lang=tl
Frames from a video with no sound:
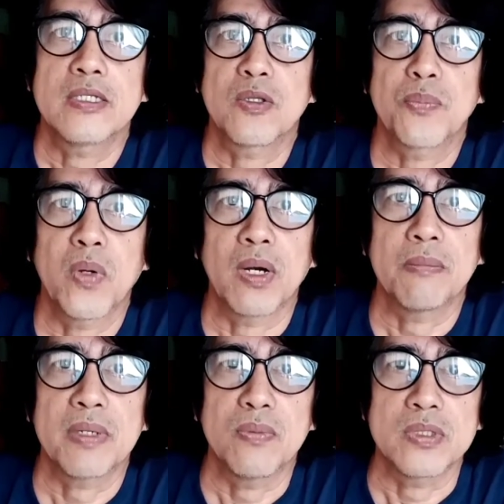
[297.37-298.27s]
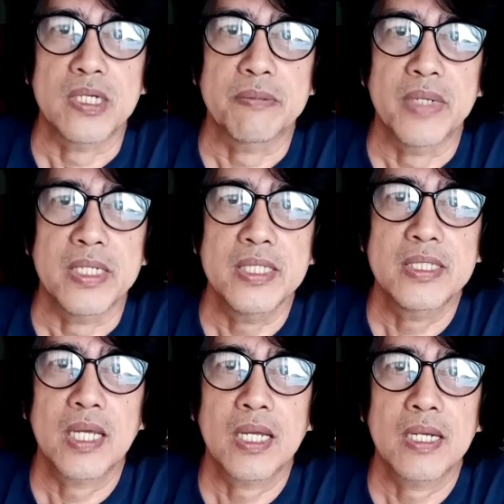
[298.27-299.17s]
Ito po ang mabuting
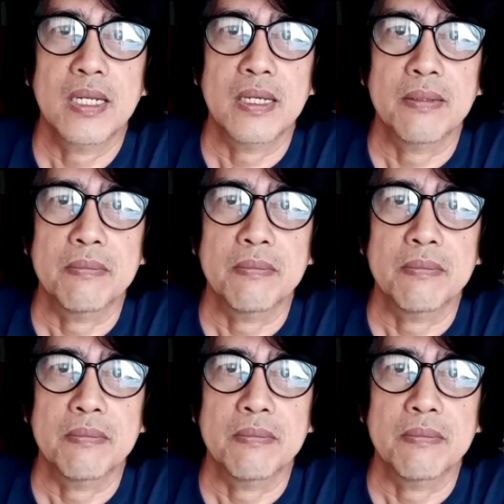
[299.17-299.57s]
balita ng